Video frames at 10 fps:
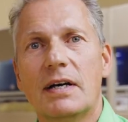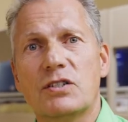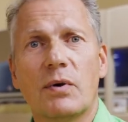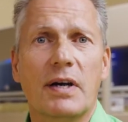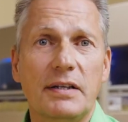
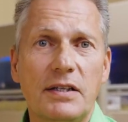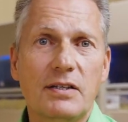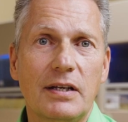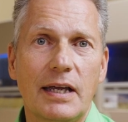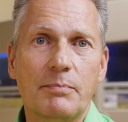So ein
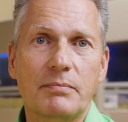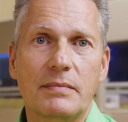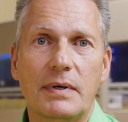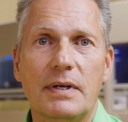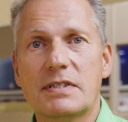
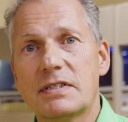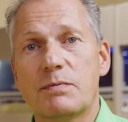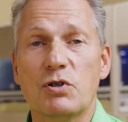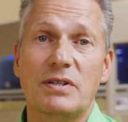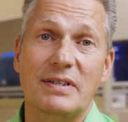Kaninchenleben ist
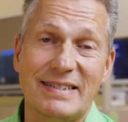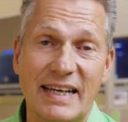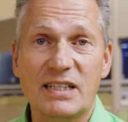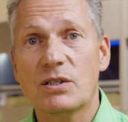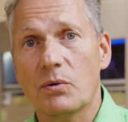zwischen
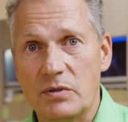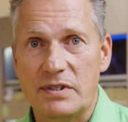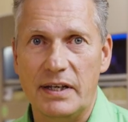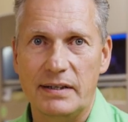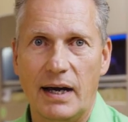sechs und
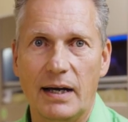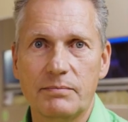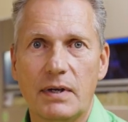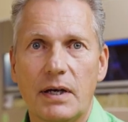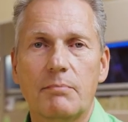zehn
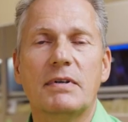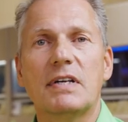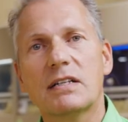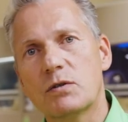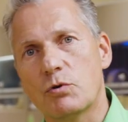Jahren, man
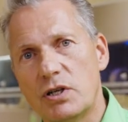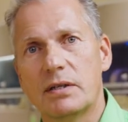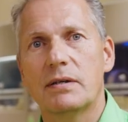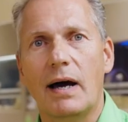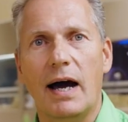sagt so im
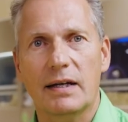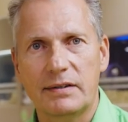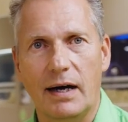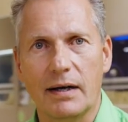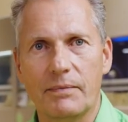Schnitt acht
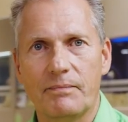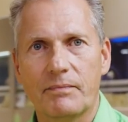Jahre.